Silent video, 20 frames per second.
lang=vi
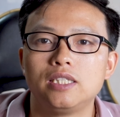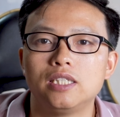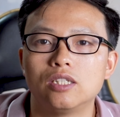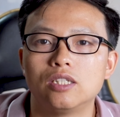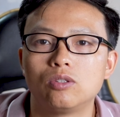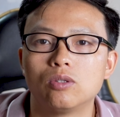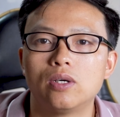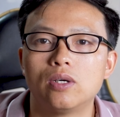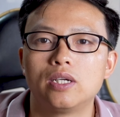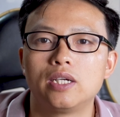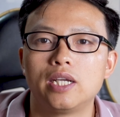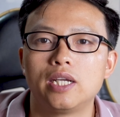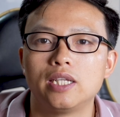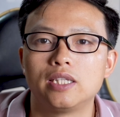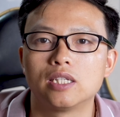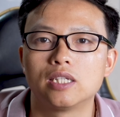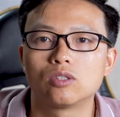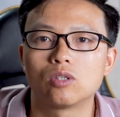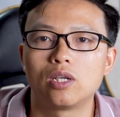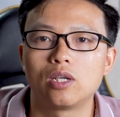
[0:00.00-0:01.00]
nhấn chuông để
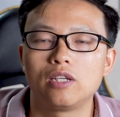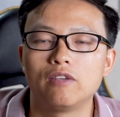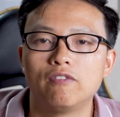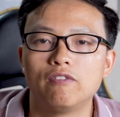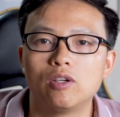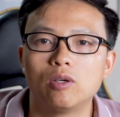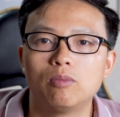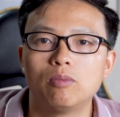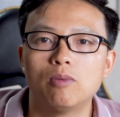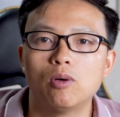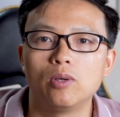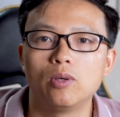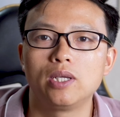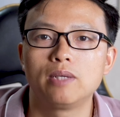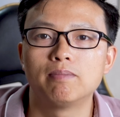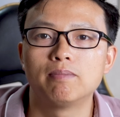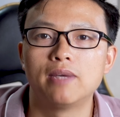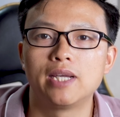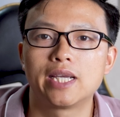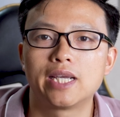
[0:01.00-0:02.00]
theo dõi những video bổ
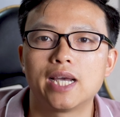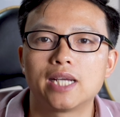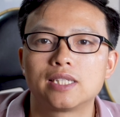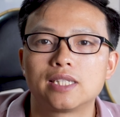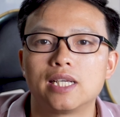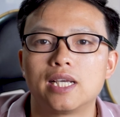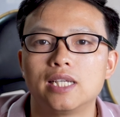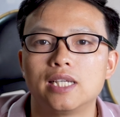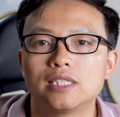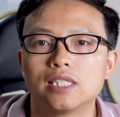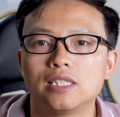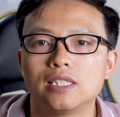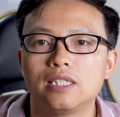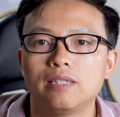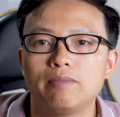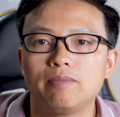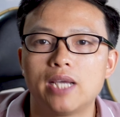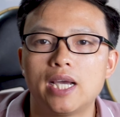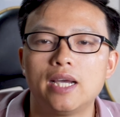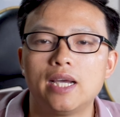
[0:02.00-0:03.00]
ích mới khác từ kênh Sơn
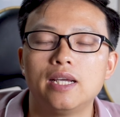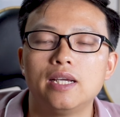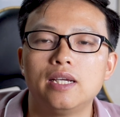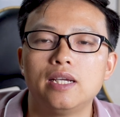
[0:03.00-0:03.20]
Zim nhé.